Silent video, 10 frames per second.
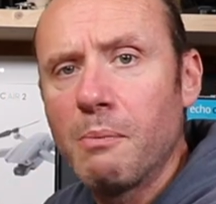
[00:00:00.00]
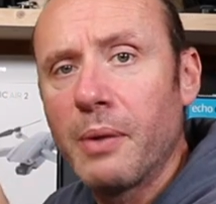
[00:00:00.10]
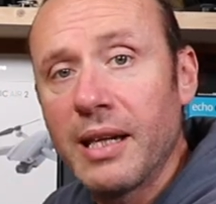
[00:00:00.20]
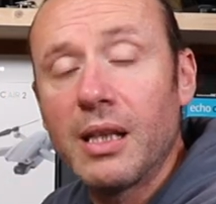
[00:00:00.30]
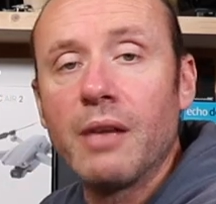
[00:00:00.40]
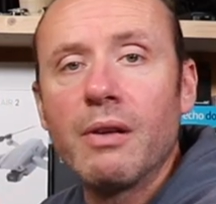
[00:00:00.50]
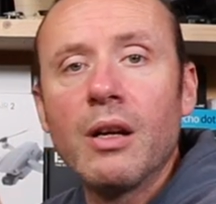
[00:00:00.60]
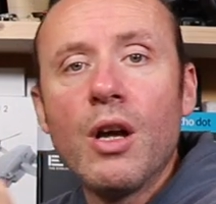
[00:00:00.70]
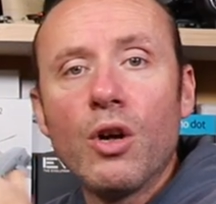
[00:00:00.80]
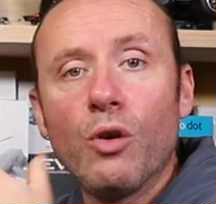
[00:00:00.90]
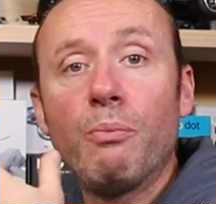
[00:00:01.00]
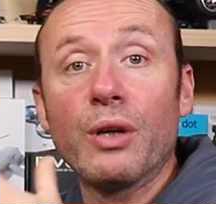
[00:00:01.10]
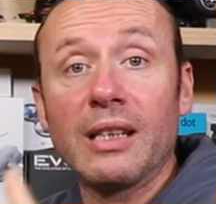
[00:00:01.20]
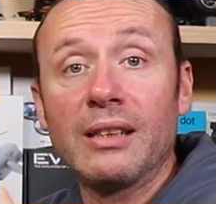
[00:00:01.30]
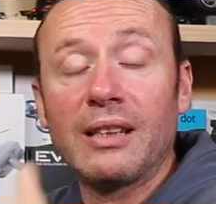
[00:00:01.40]
impegnativi
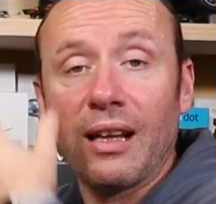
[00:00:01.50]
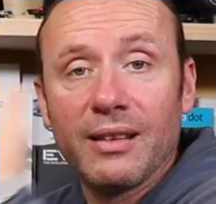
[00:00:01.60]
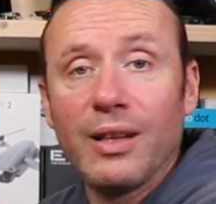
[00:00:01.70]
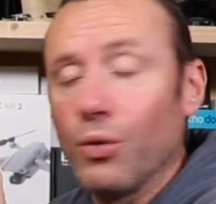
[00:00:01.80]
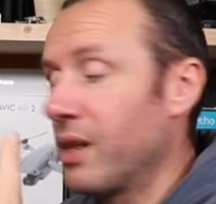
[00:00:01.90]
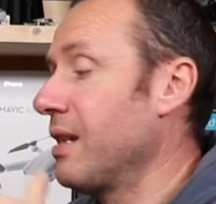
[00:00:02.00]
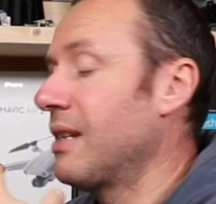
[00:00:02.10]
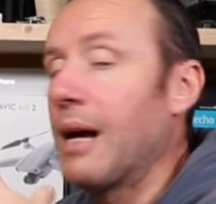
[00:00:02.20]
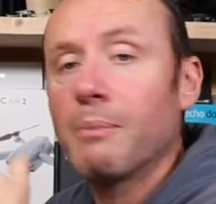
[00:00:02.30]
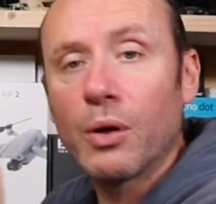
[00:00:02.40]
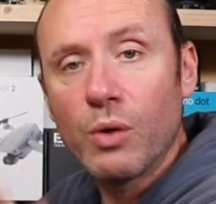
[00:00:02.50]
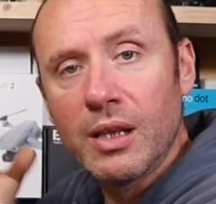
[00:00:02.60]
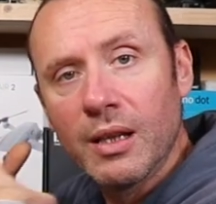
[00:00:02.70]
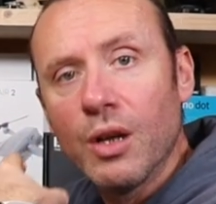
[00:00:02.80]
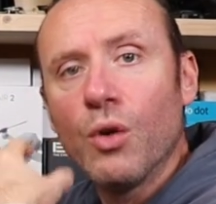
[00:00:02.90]
comporta tante ore di stampa
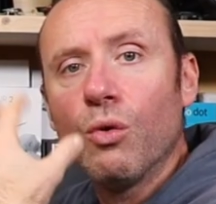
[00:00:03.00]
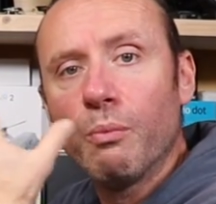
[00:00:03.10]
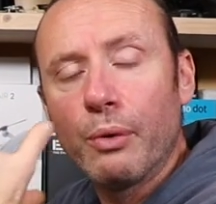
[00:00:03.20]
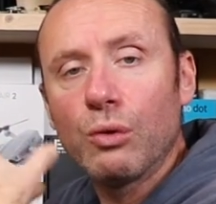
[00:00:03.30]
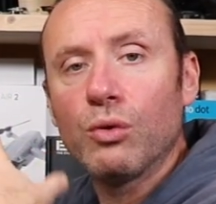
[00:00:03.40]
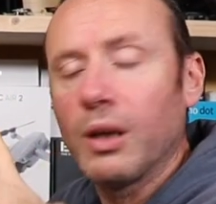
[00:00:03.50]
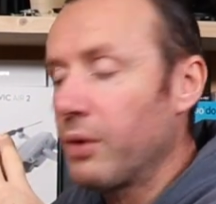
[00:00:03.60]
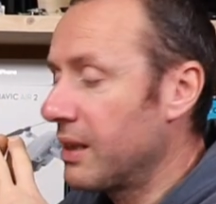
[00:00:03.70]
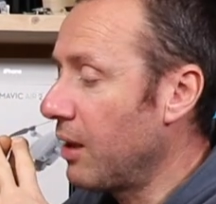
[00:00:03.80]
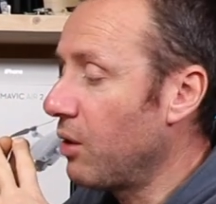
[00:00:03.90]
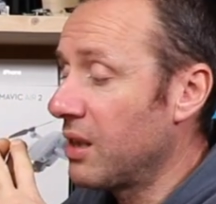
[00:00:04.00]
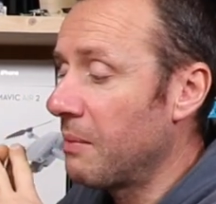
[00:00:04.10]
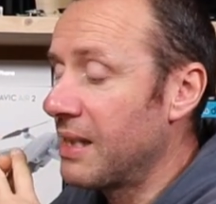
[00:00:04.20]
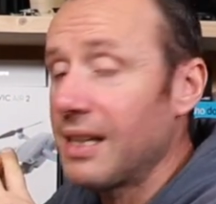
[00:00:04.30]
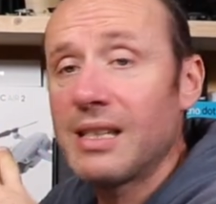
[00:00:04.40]
quindi un po' tutte queste cose
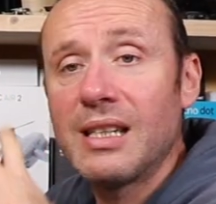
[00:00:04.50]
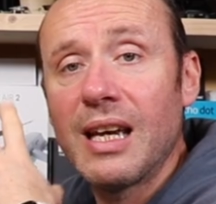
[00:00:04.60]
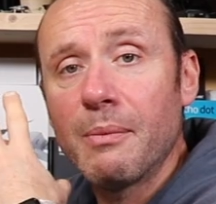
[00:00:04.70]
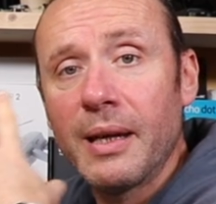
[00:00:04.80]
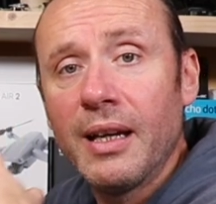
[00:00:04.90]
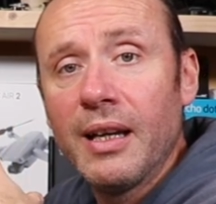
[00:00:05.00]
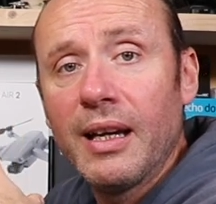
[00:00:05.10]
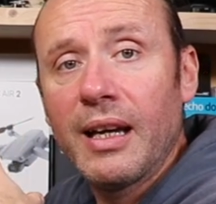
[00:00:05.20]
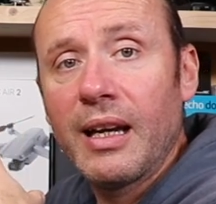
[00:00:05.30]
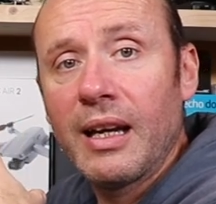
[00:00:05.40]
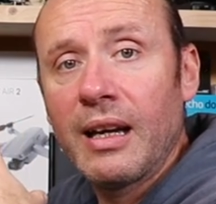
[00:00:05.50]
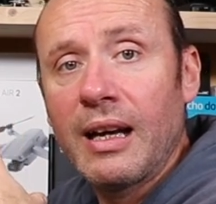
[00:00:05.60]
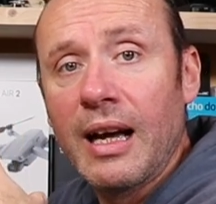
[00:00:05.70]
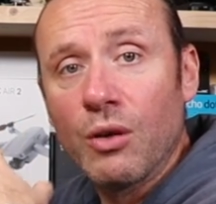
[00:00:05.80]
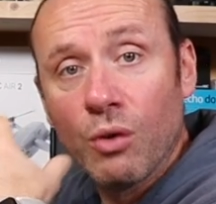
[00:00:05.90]
messe assieme eh,
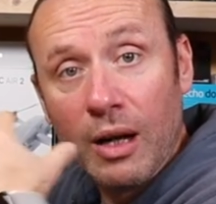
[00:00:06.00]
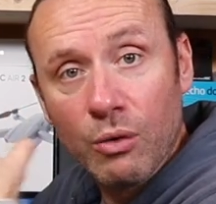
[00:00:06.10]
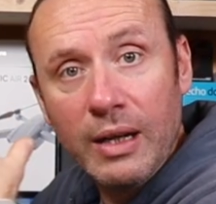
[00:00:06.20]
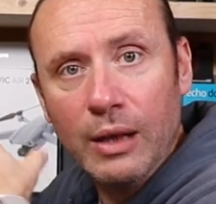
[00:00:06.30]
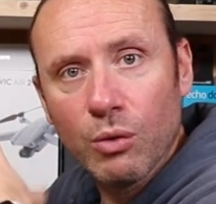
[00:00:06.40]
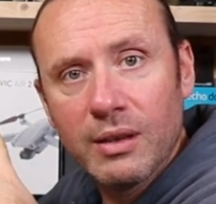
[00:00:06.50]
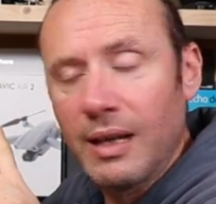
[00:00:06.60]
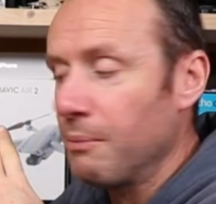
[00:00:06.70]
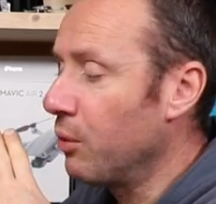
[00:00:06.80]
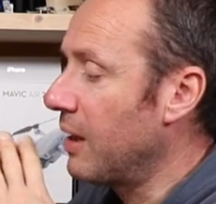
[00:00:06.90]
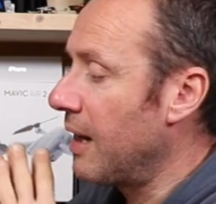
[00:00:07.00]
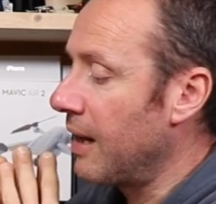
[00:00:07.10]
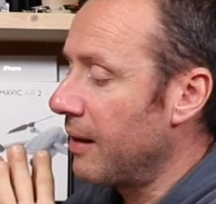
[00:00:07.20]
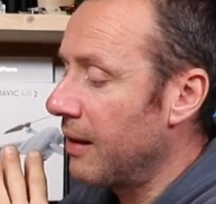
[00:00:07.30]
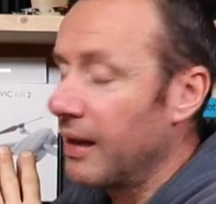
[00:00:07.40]
hanno allungato il tempo
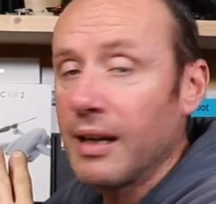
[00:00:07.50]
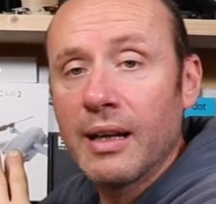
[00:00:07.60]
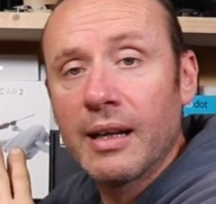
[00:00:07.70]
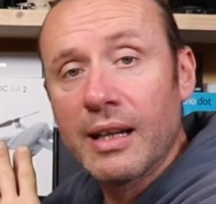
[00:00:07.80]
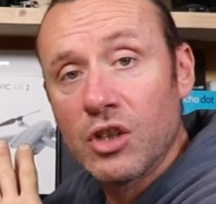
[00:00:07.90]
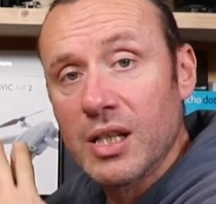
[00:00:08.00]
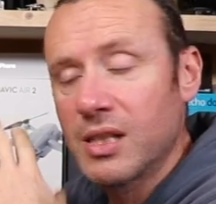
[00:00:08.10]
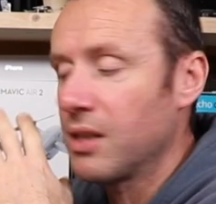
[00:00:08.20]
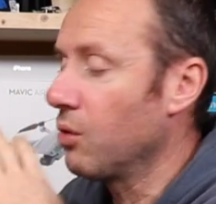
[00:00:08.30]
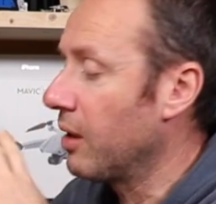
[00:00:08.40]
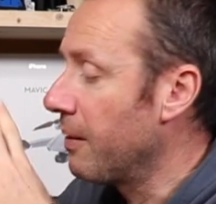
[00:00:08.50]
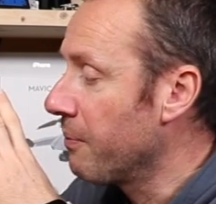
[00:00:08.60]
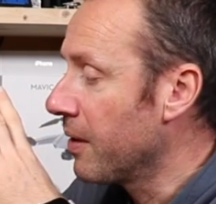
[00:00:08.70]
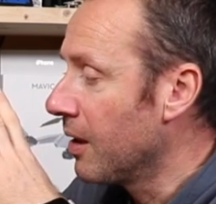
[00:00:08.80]
della eh, recensione